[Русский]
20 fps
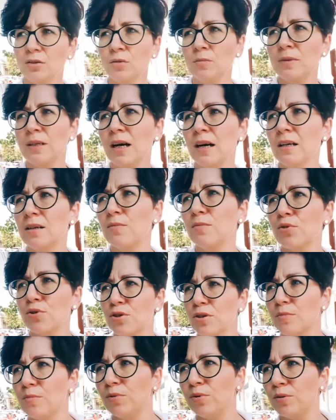том, как
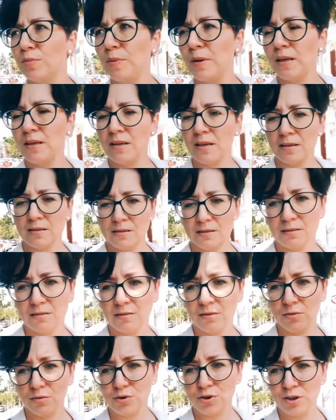можно будет принять
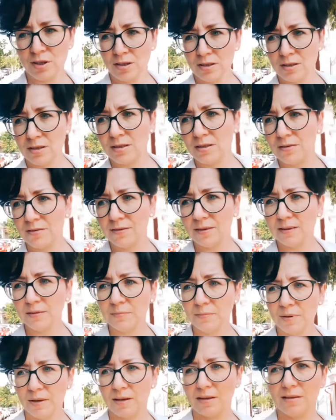участие в
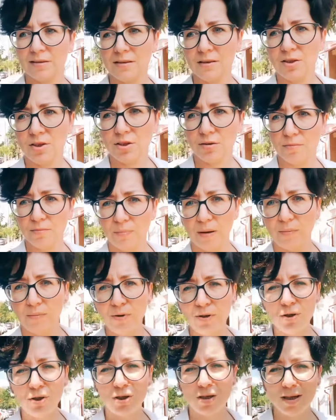этом проекте, чем
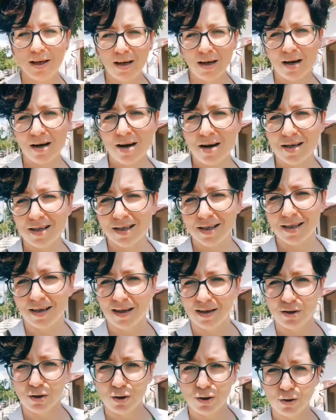помочь, я
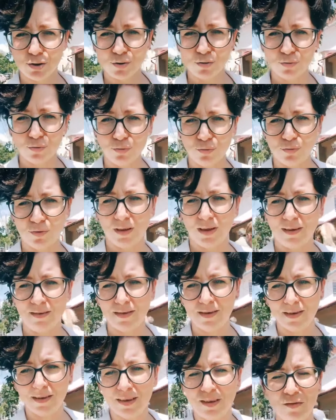расскажу,
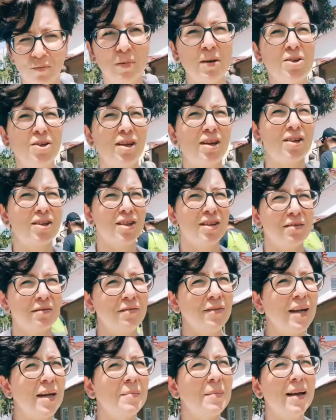наверное, в ближайшее
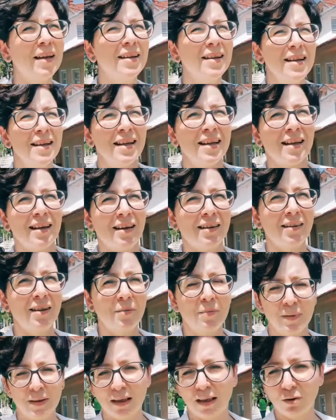время,
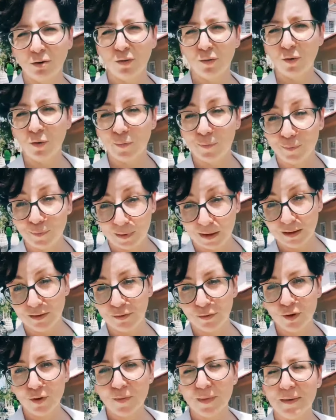когда подготовлю
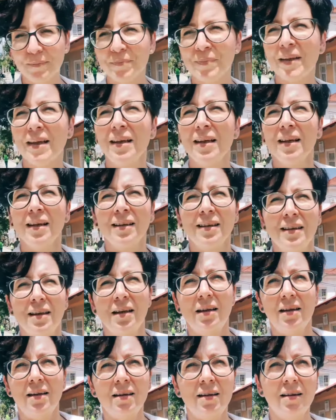платформы
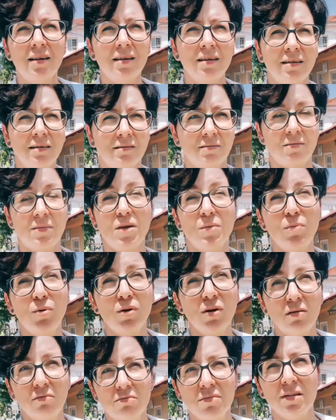для
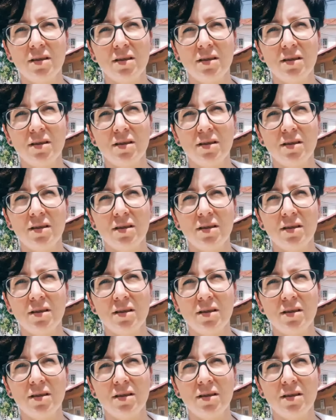сбора